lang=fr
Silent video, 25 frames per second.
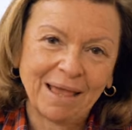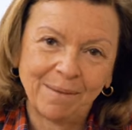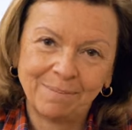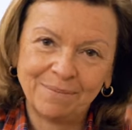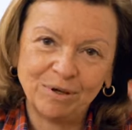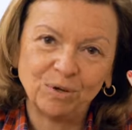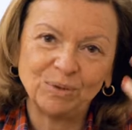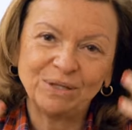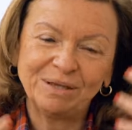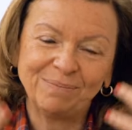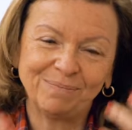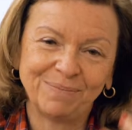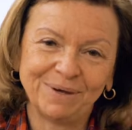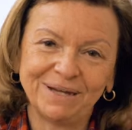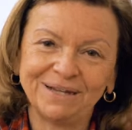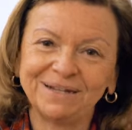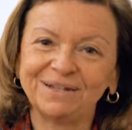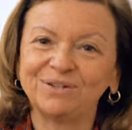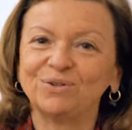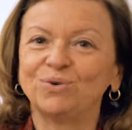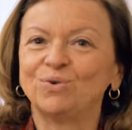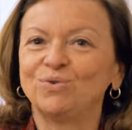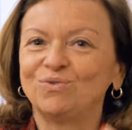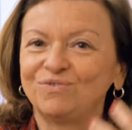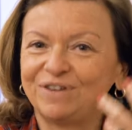mais au
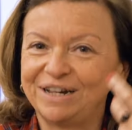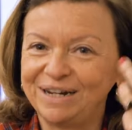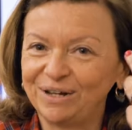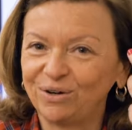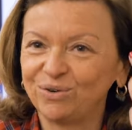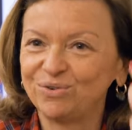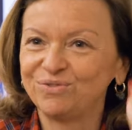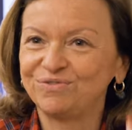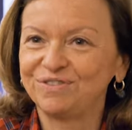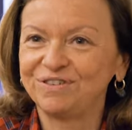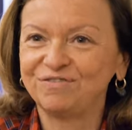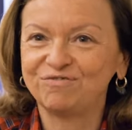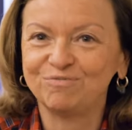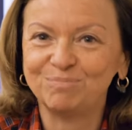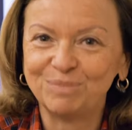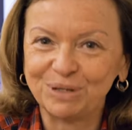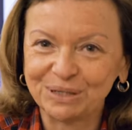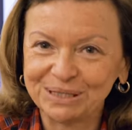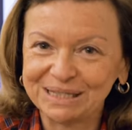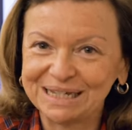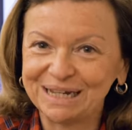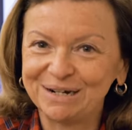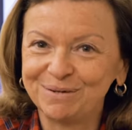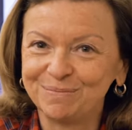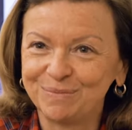départ, on va les revivre
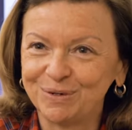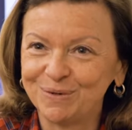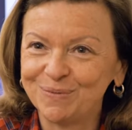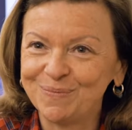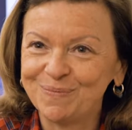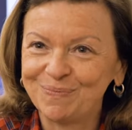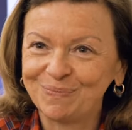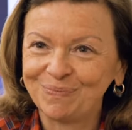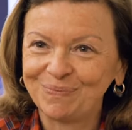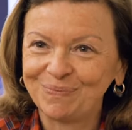mentalement.